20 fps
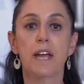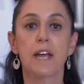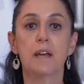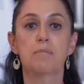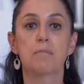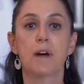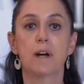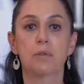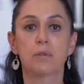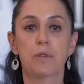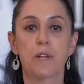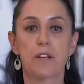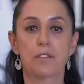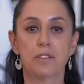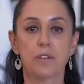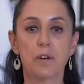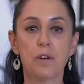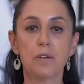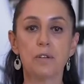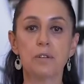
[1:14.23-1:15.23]
en
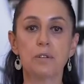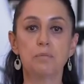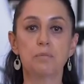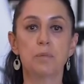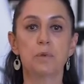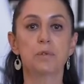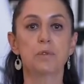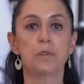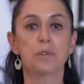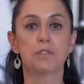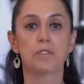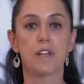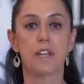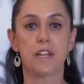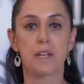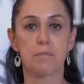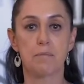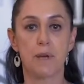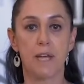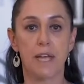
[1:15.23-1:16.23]

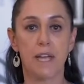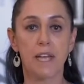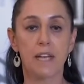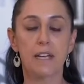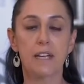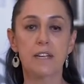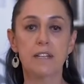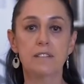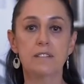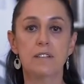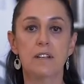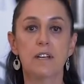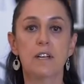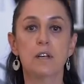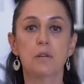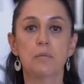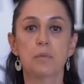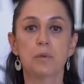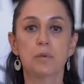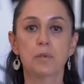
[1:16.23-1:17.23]

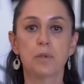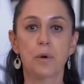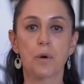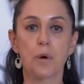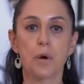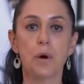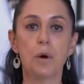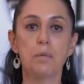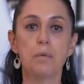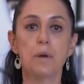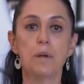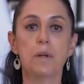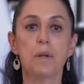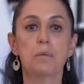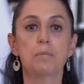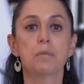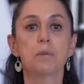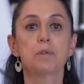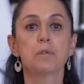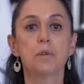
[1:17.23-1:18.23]

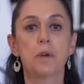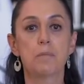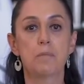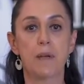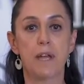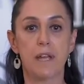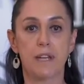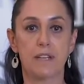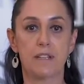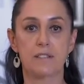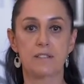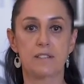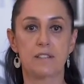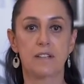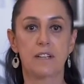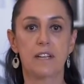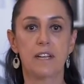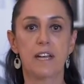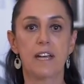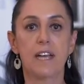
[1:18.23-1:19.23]
vacunación.cdmx.gov.mx.
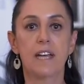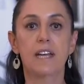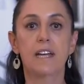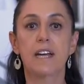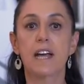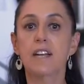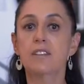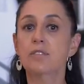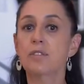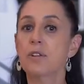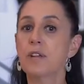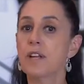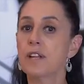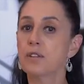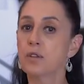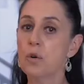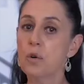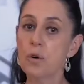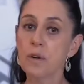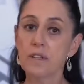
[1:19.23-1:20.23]
En caso de
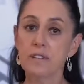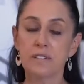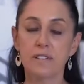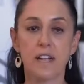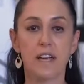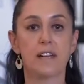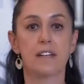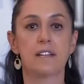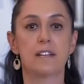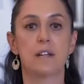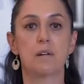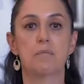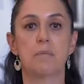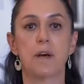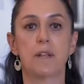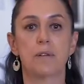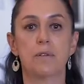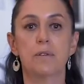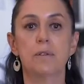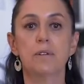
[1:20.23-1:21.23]
no estar en el
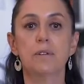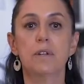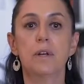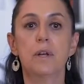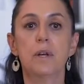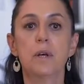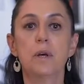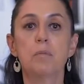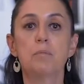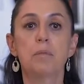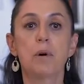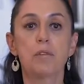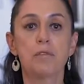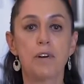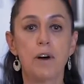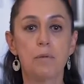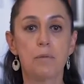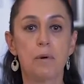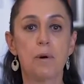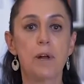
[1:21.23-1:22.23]
padrón, por
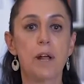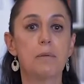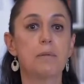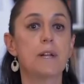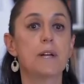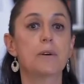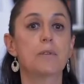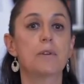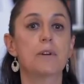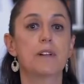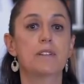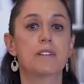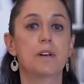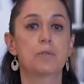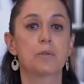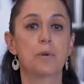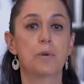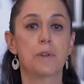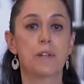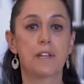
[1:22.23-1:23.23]
favor hablen con las
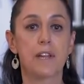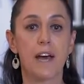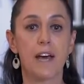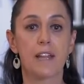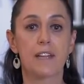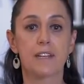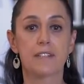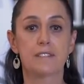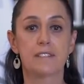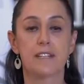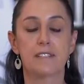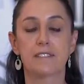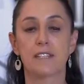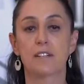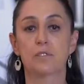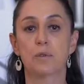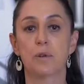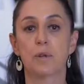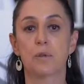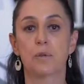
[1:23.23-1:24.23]
autoridades del
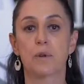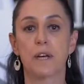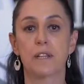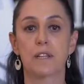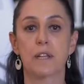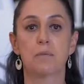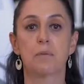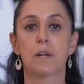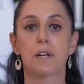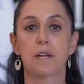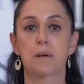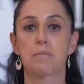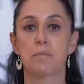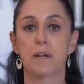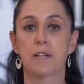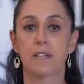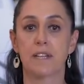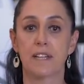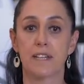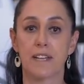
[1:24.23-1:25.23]
centro educativo al que
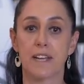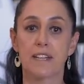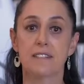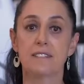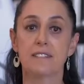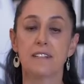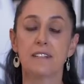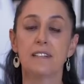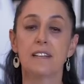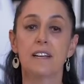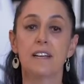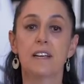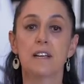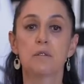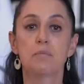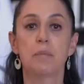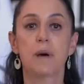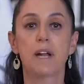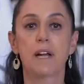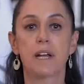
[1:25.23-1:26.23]
pertenecen
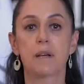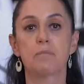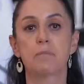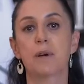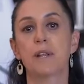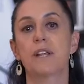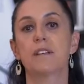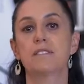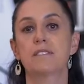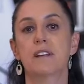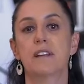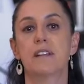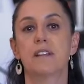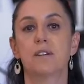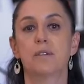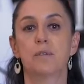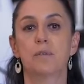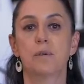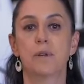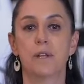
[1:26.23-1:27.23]
para que puedan ser
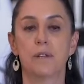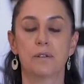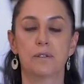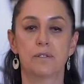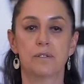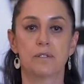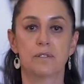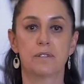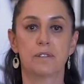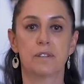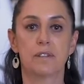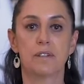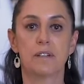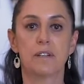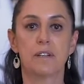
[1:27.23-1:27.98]
incluidos.